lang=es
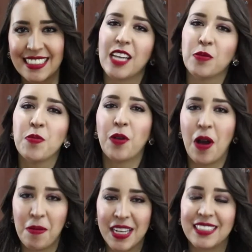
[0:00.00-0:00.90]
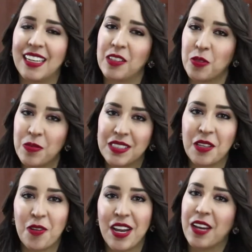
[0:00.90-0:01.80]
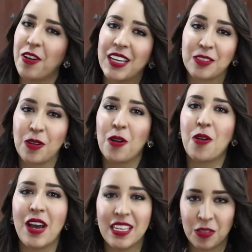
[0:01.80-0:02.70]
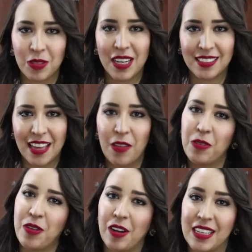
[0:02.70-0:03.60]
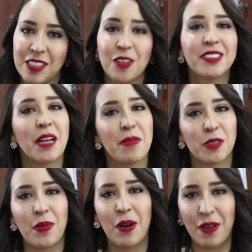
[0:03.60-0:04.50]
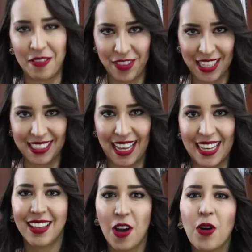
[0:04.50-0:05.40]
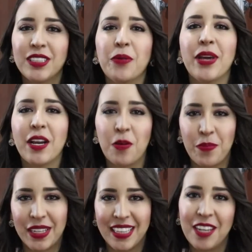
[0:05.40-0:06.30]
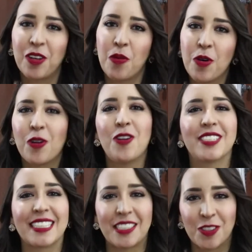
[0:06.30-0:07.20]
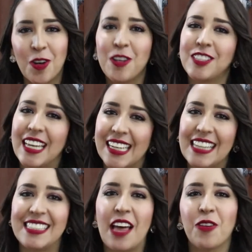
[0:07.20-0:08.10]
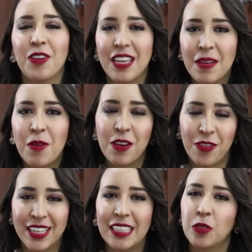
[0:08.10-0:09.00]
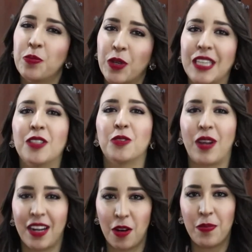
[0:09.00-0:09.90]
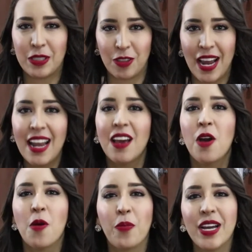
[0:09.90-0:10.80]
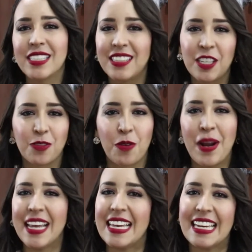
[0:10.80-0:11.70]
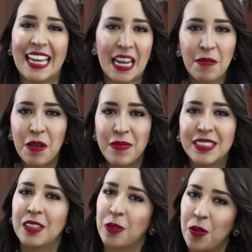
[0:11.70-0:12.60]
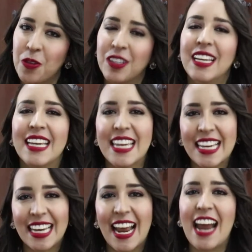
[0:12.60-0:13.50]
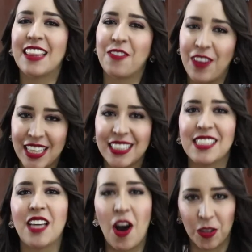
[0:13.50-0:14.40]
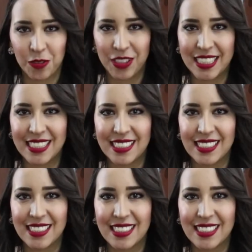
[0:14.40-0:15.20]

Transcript: Es muy probable que tengas un vestido negro y que solo lo hayas utilizado en una ocasión, tal vez para una fiesta. Hoy te voy a compartir cómo con los accesorios, el calzado y modificando un poquito tu arreglo personal puedes transformar increíblemente tu look y crear diferentes outfits.